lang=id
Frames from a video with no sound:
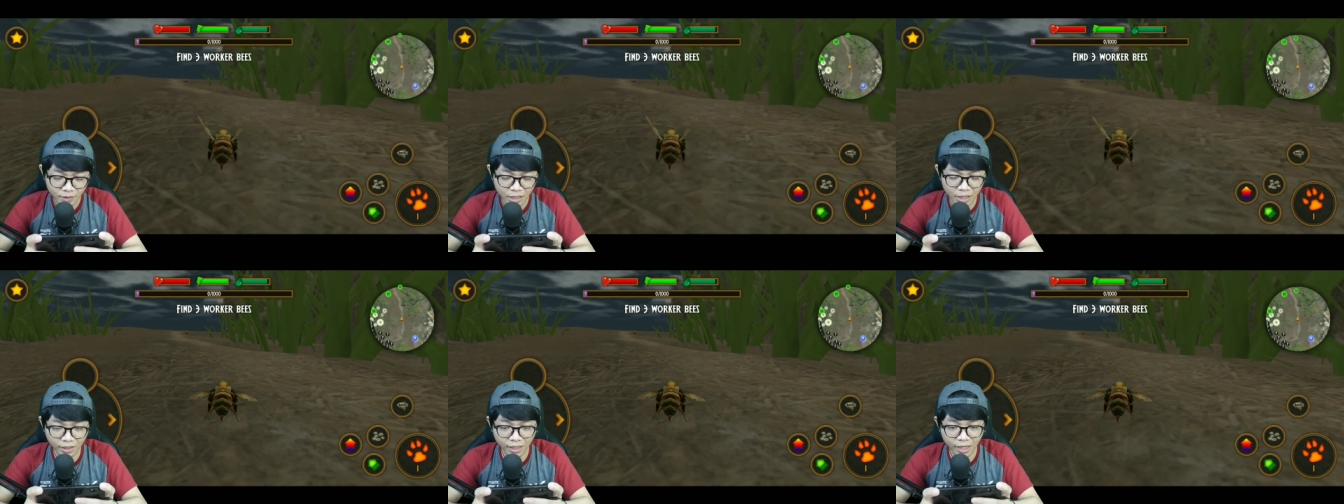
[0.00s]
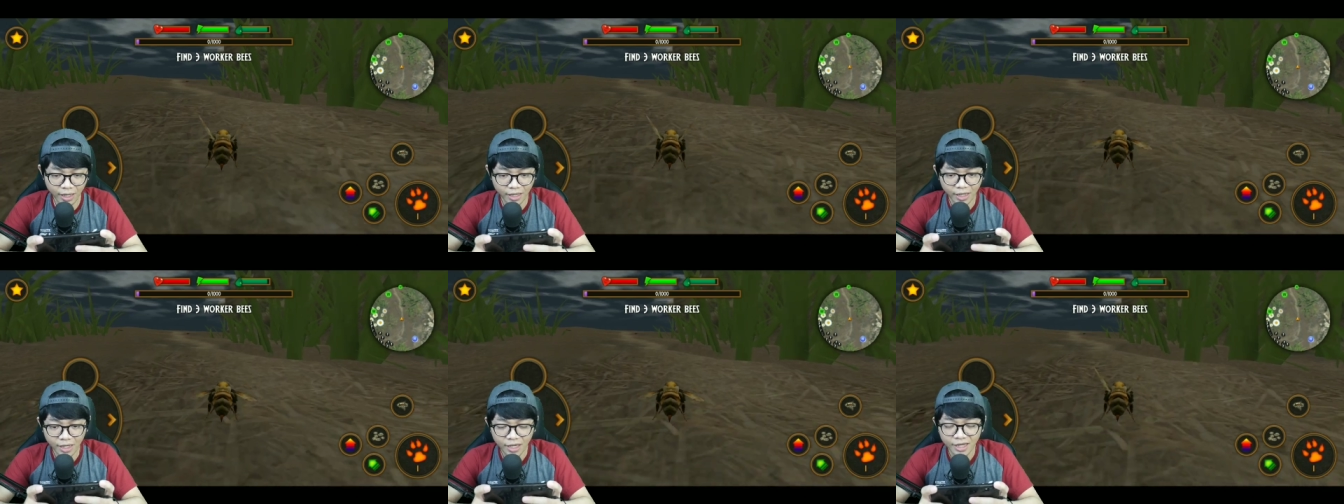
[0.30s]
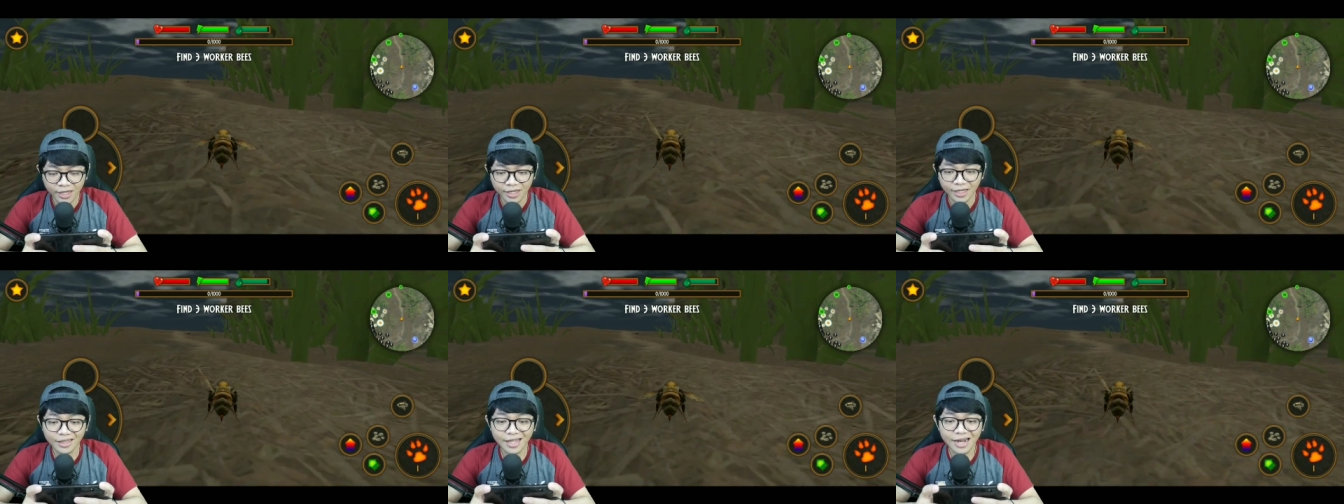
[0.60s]
oke okay,
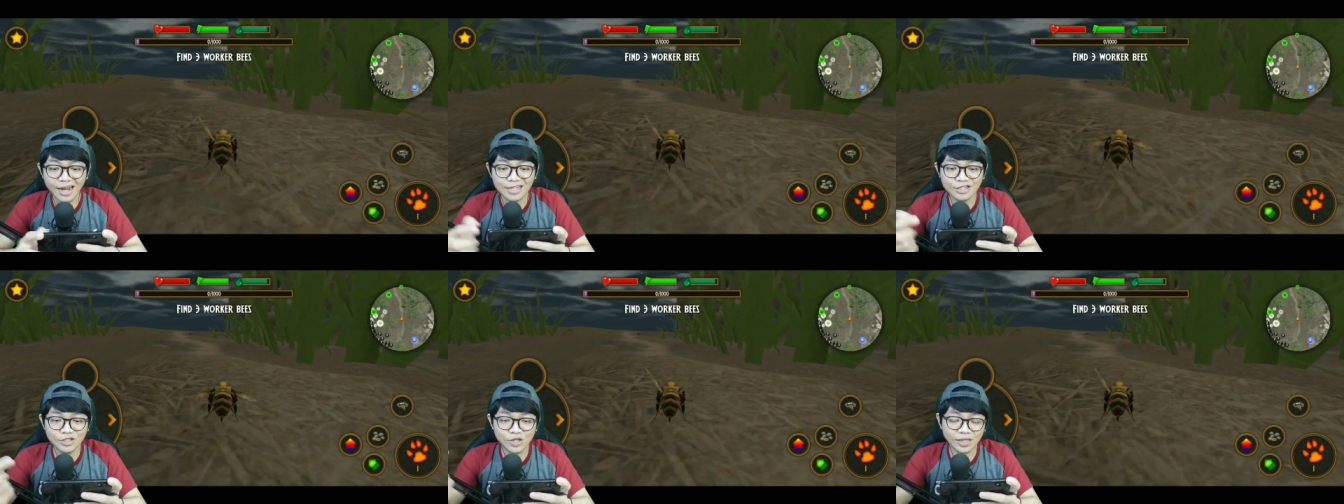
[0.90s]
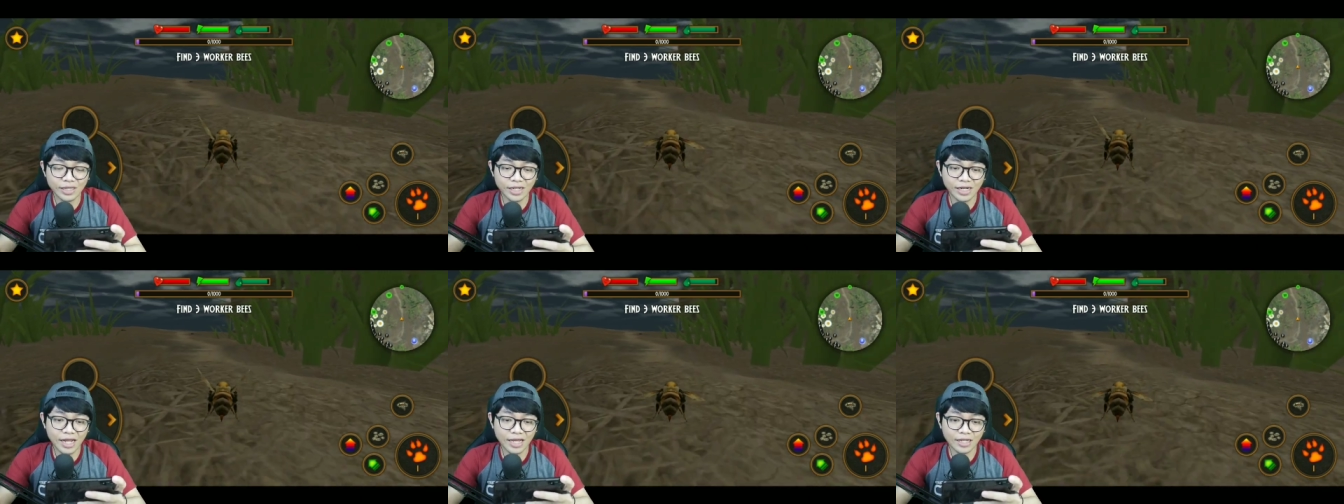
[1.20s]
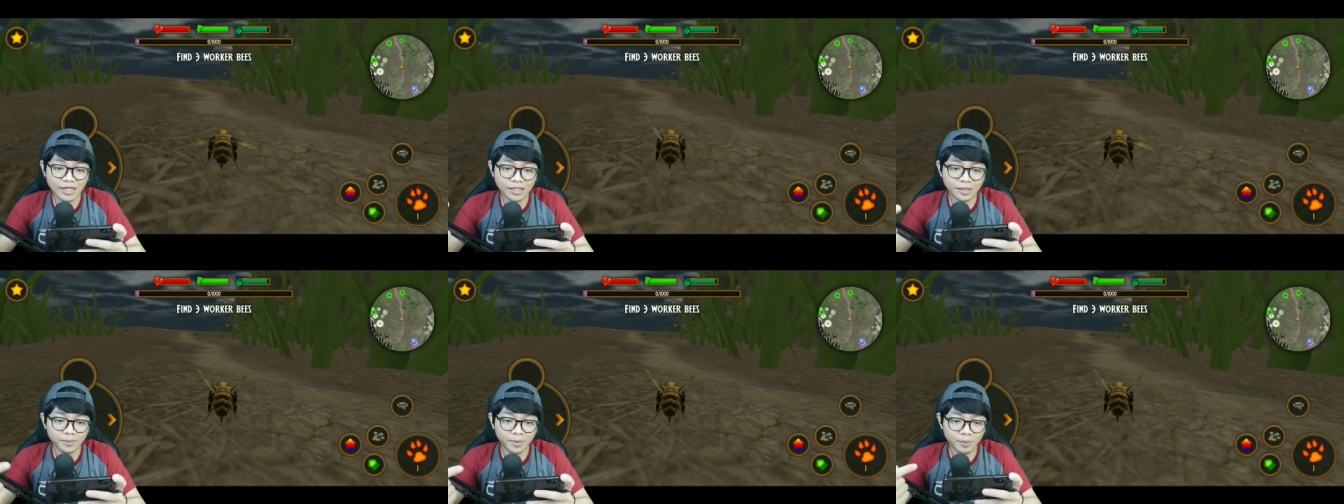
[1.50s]
kita lanjutin
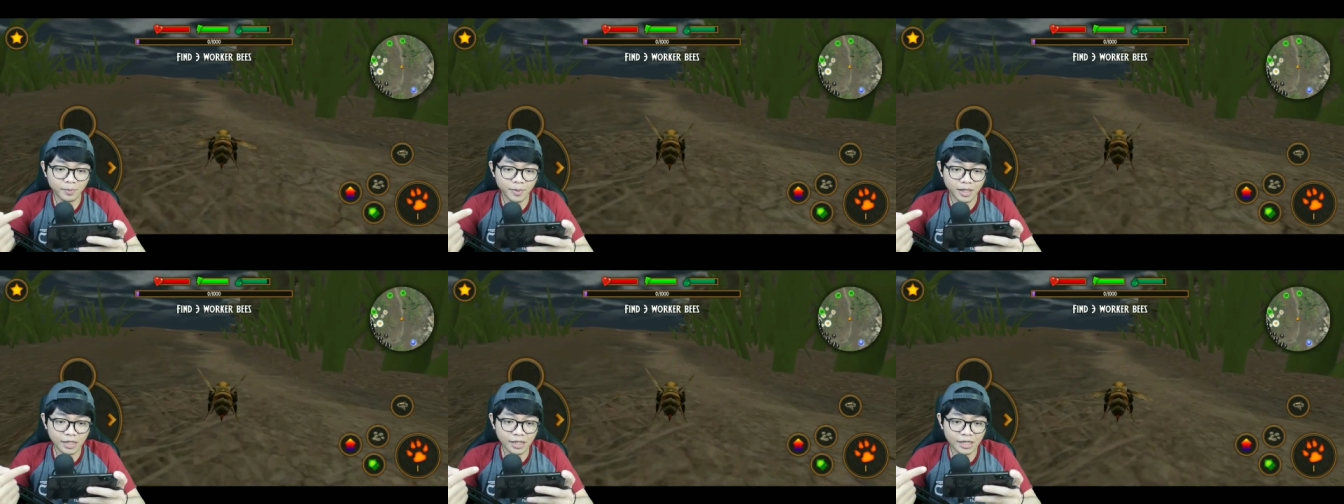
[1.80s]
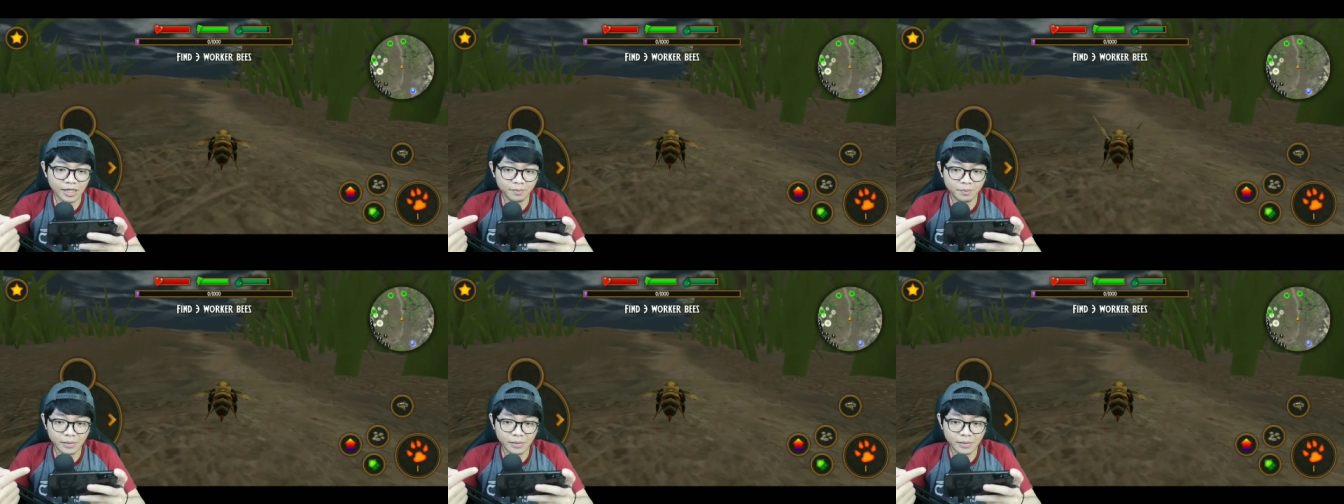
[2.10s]
lagi teman-teman ini